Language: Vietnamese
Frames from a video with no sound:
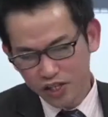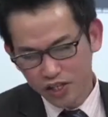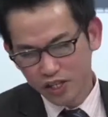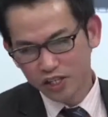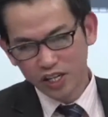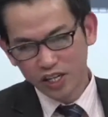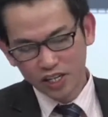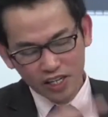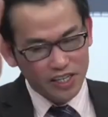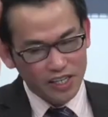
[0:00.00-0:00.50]

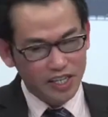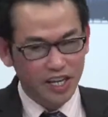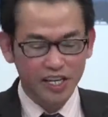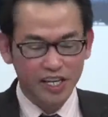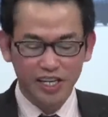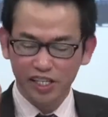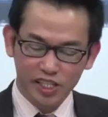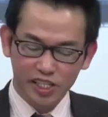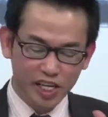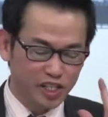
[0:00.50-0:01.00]
nhiên đứng dậy
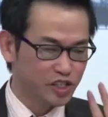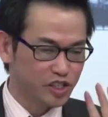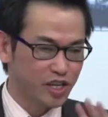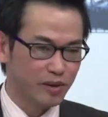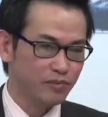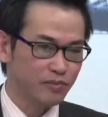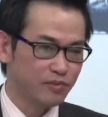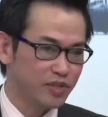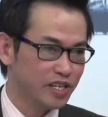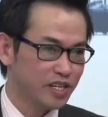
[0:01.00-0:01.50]
cái say
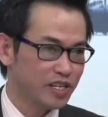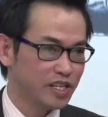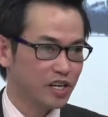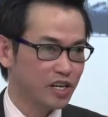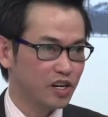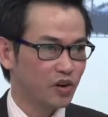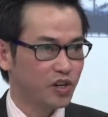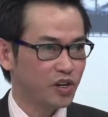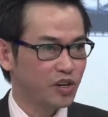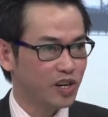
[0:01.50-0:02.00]
sẩm thì người ta
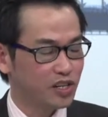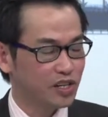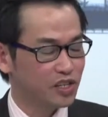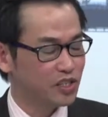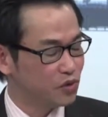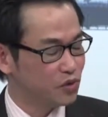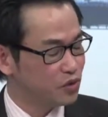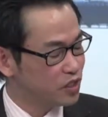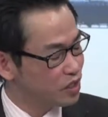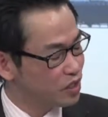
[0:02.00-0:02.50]
gọi đó là
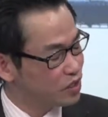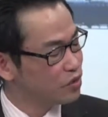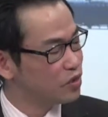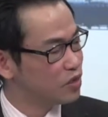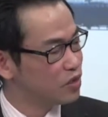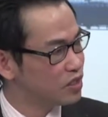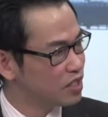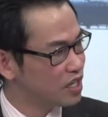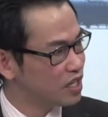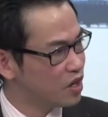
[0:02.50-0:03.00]
triệu chứng
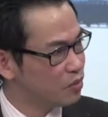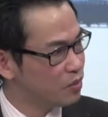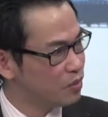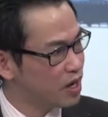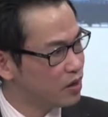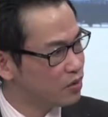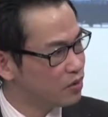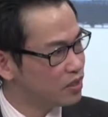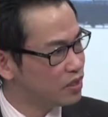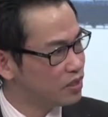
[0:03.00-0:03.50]
của cao
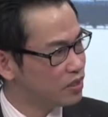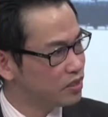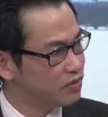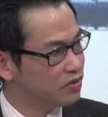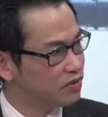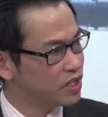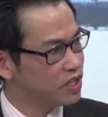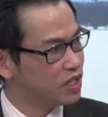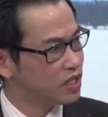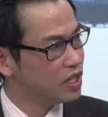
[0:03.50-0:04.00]
máu thì như
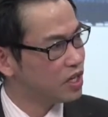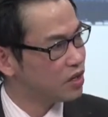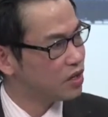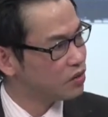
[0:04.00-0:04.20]
vậy cái đó không